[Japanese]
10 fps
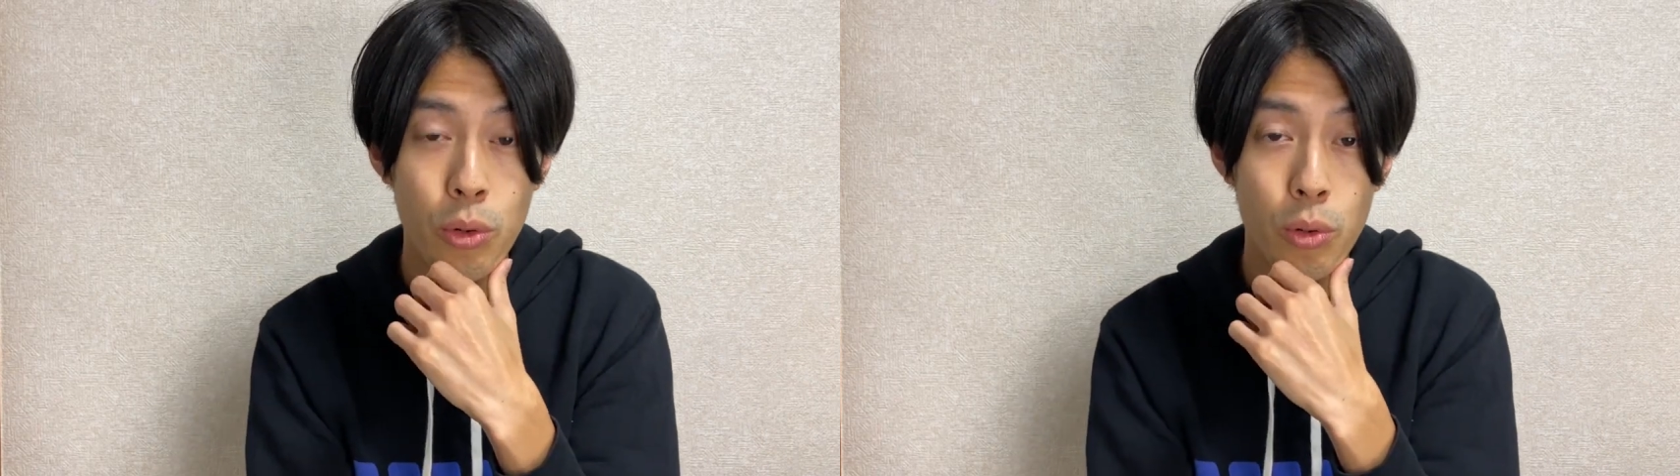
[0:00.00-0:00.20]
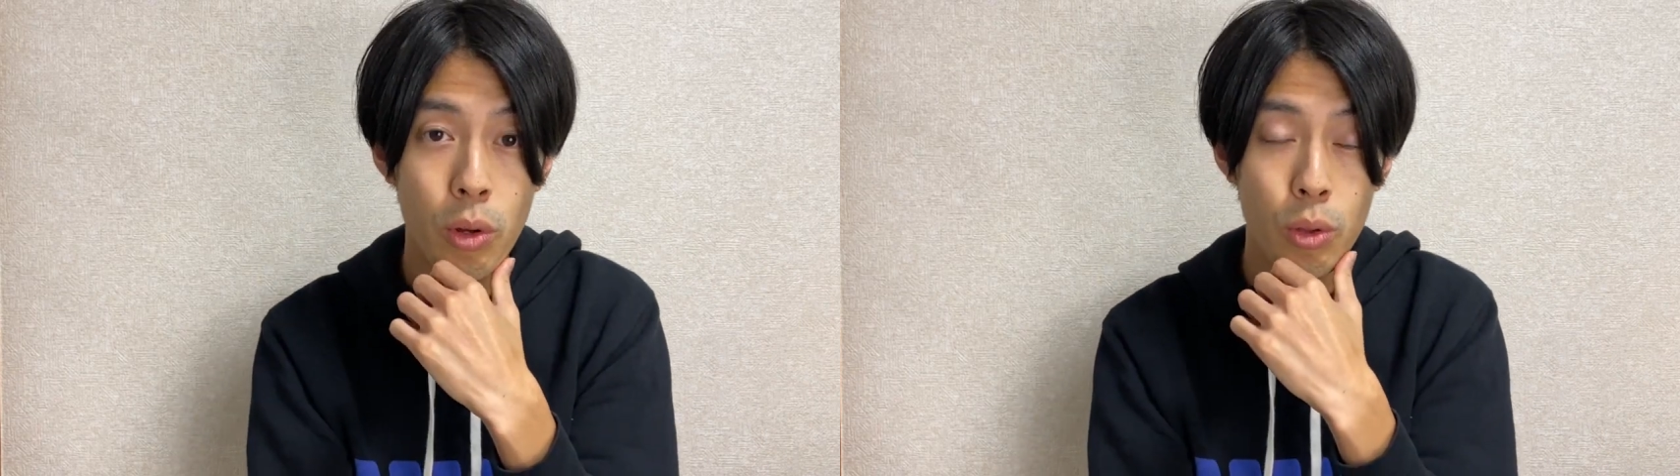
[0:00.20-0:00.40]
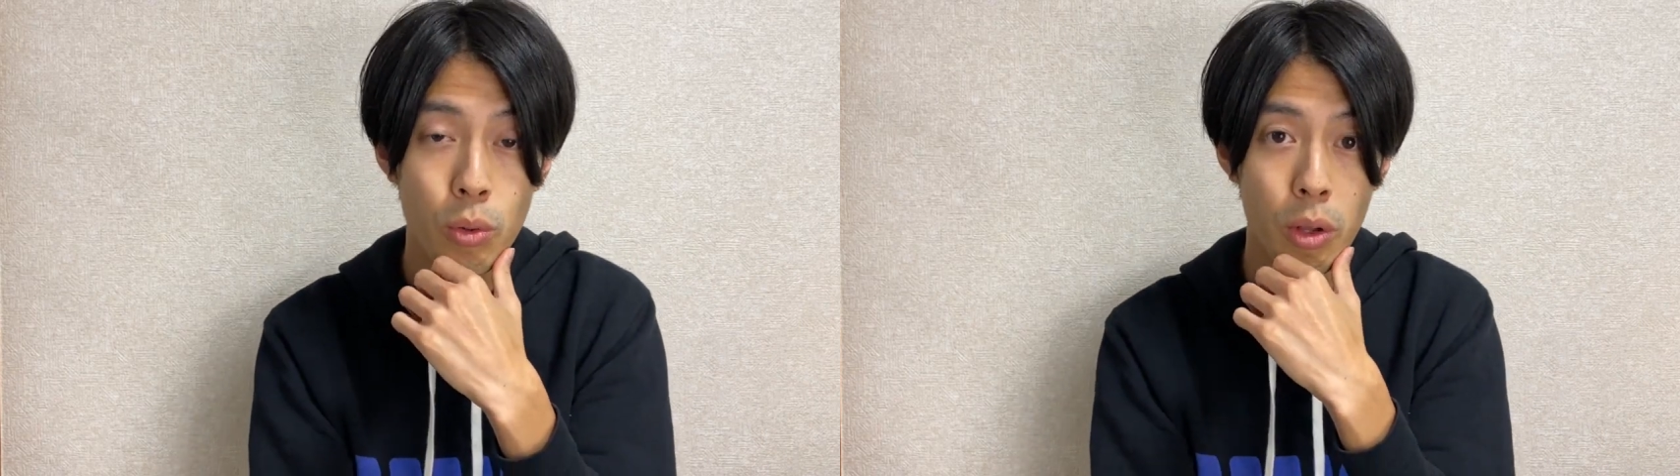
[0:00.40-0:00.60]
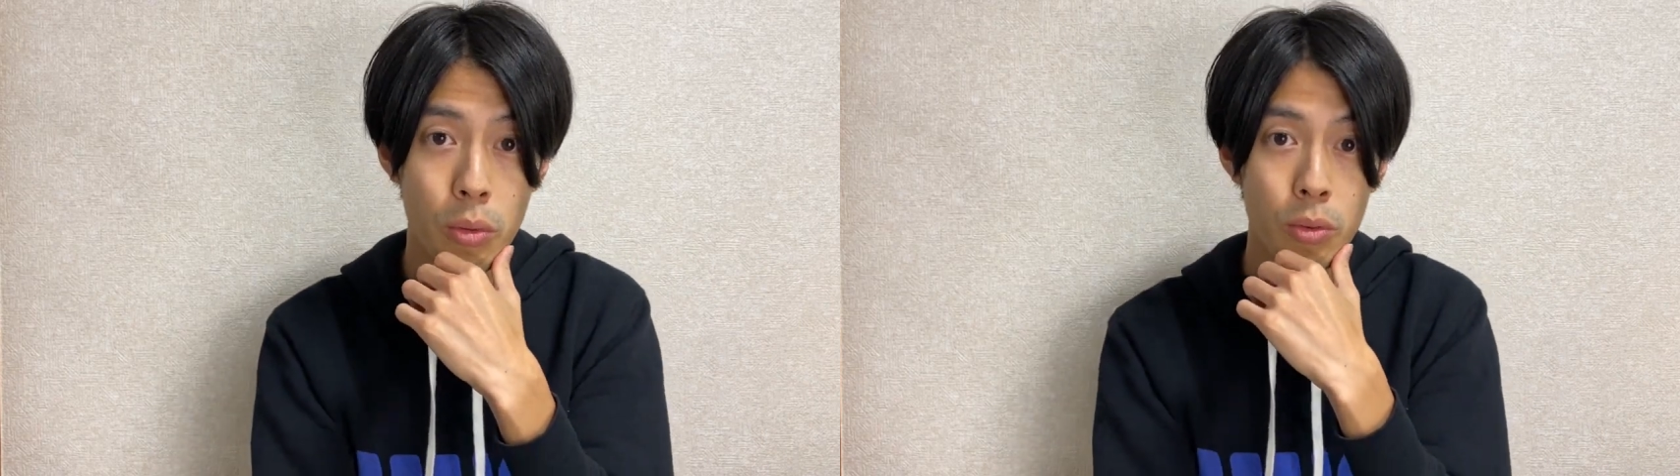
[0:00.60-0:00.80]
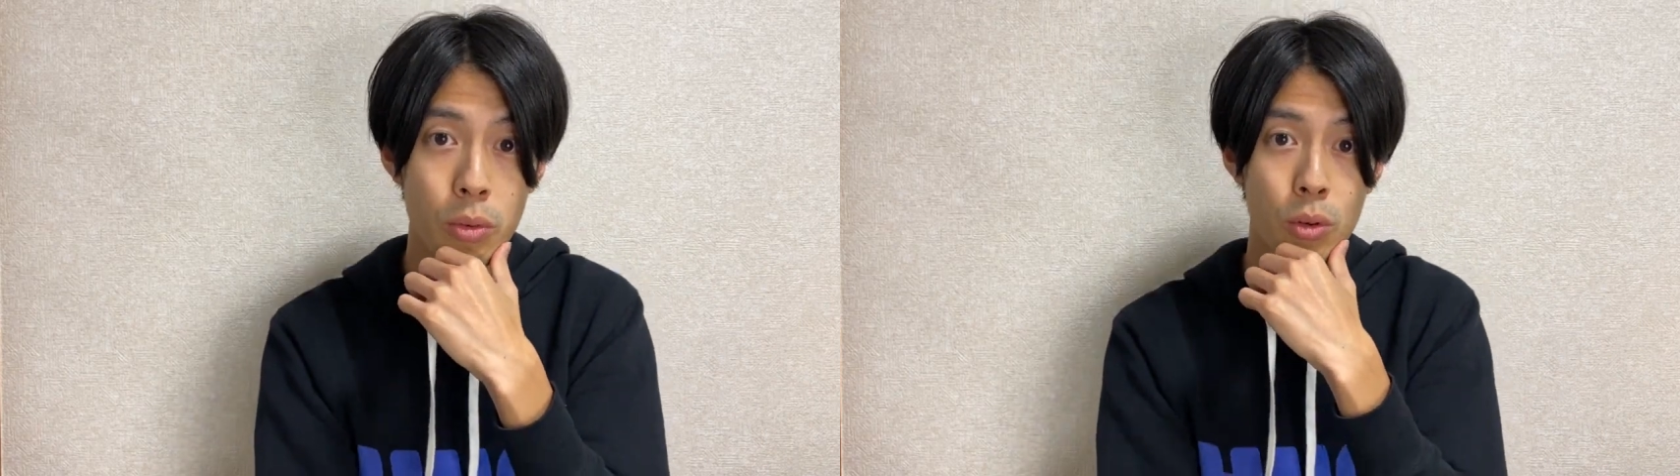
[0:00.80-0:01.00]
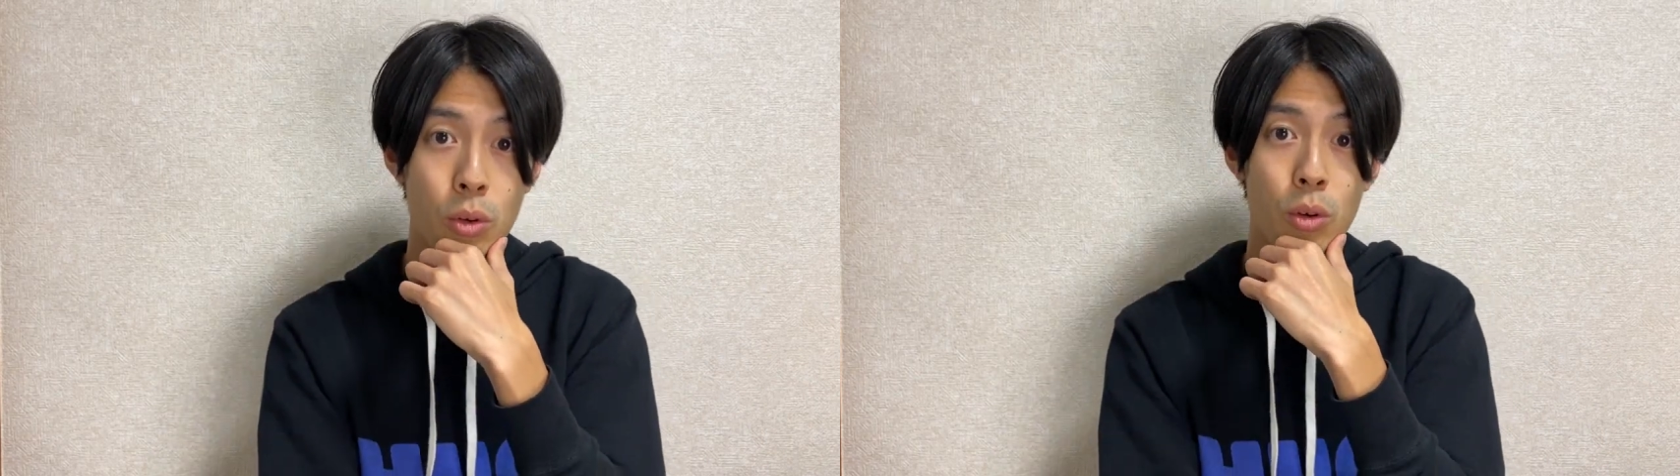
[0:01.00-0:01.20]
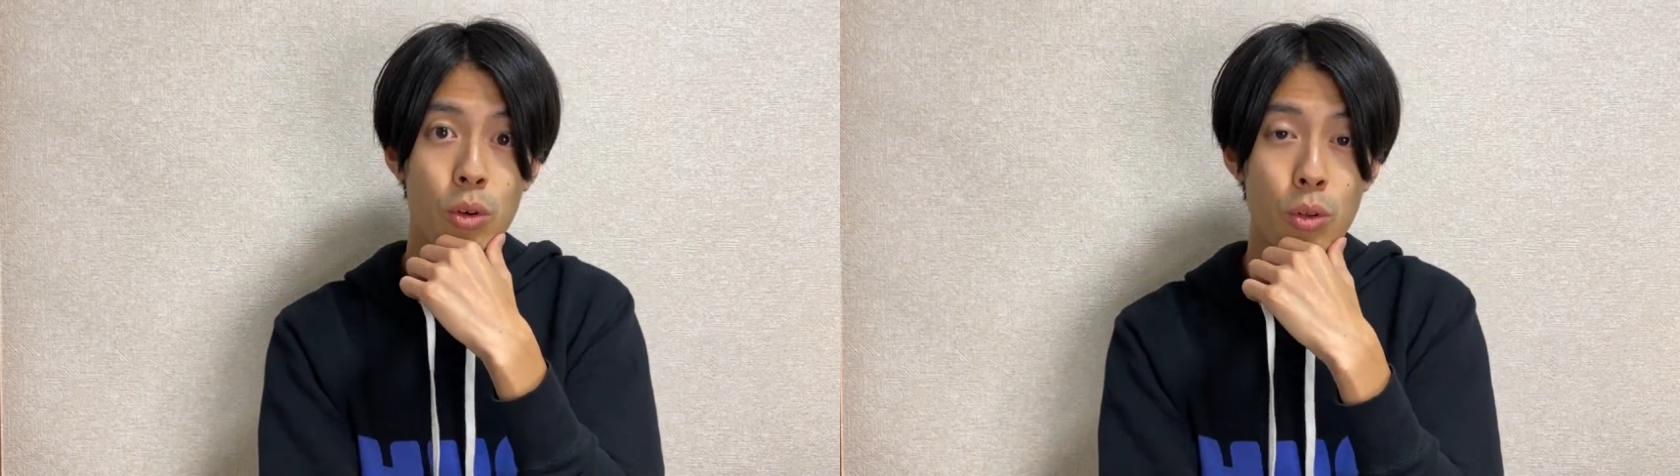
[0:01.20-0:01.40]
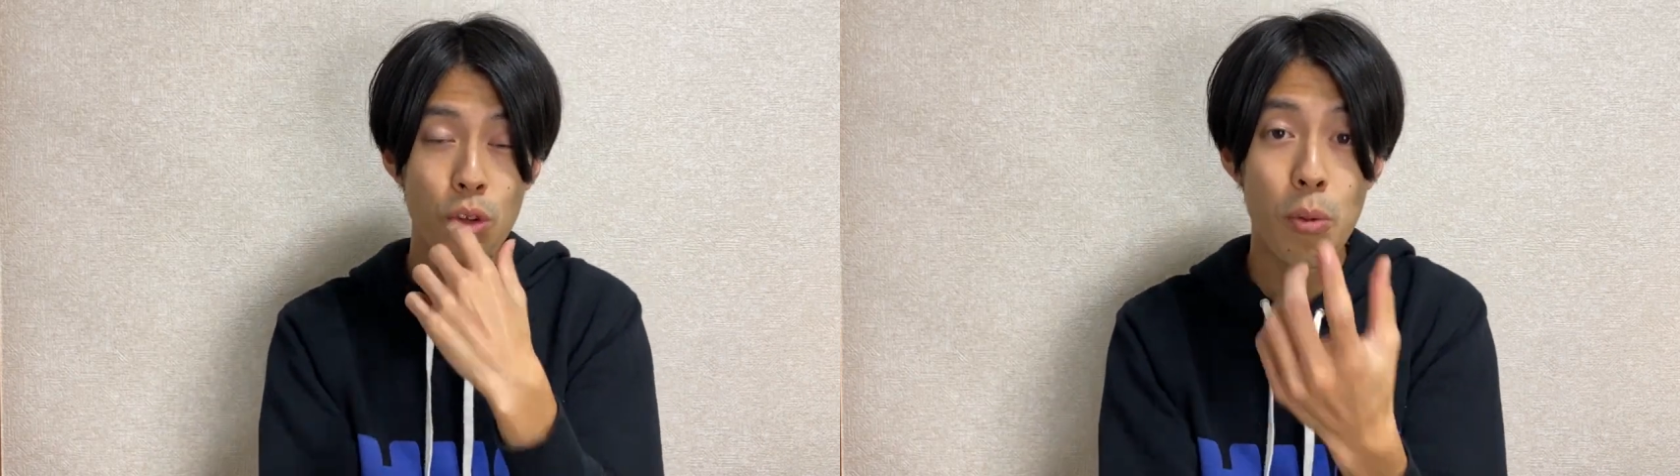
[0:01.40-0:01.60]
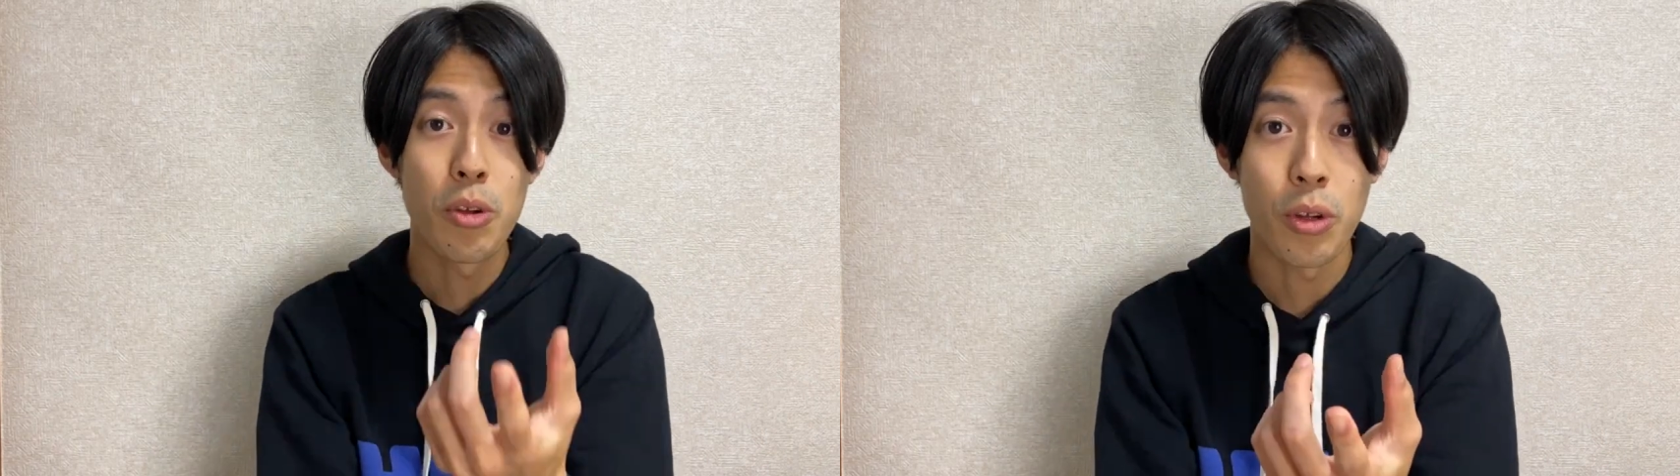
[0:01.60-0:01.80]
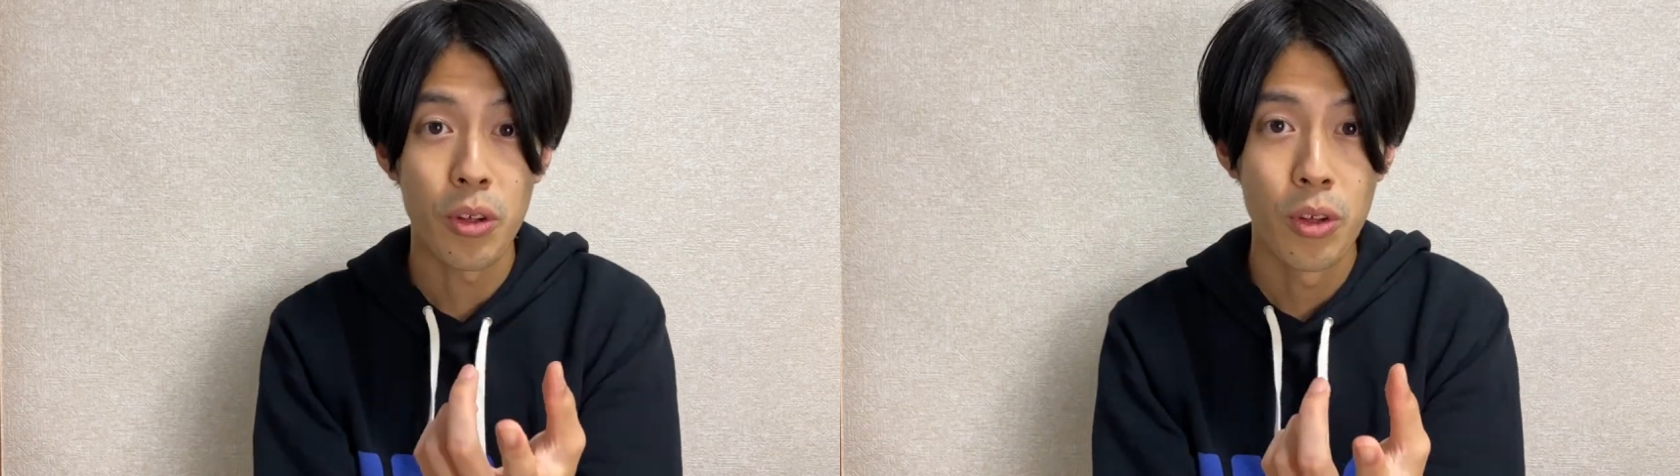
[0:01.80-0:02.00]
そういうのはどうなのそういうのや
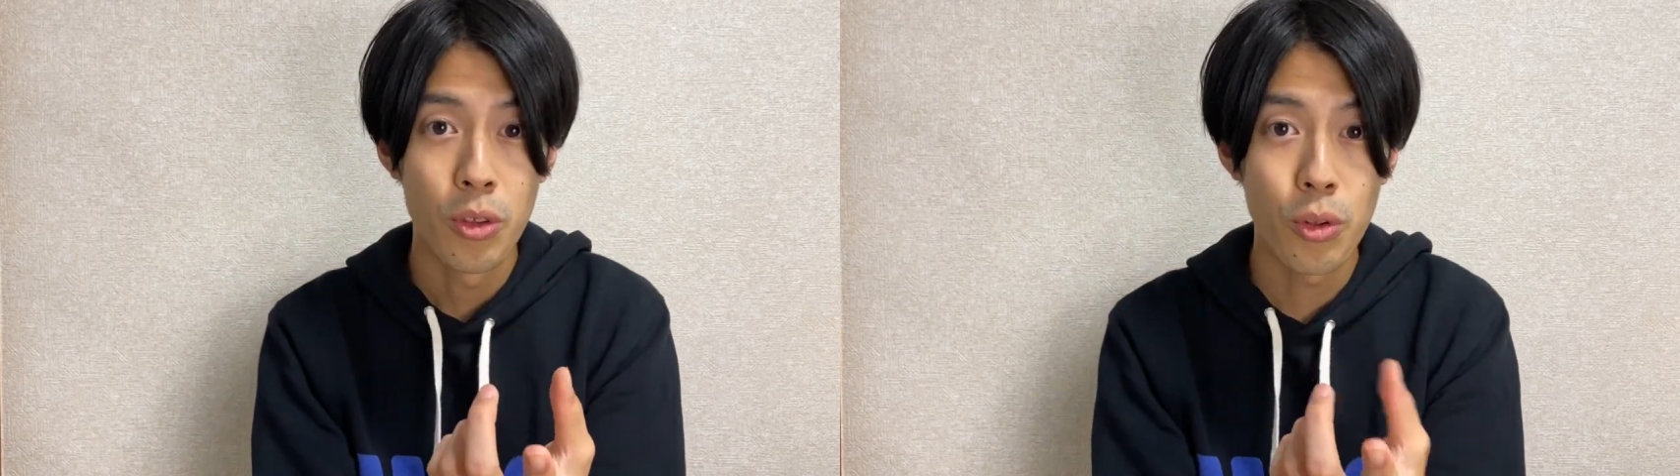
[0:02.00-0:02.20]
ればいいじゃん。